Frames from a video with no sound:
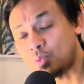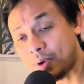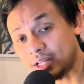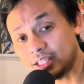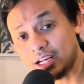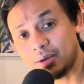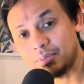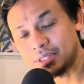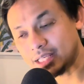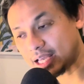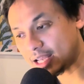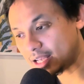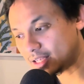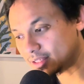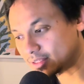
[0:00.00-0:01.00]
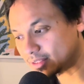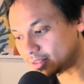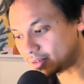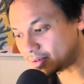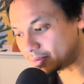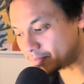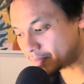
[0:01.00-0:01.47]
cuman tidak bisa
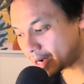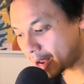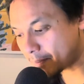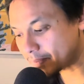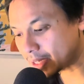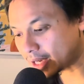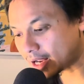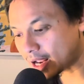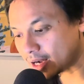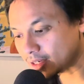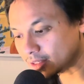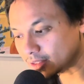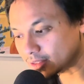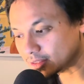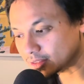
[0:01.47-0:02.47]
menampilkan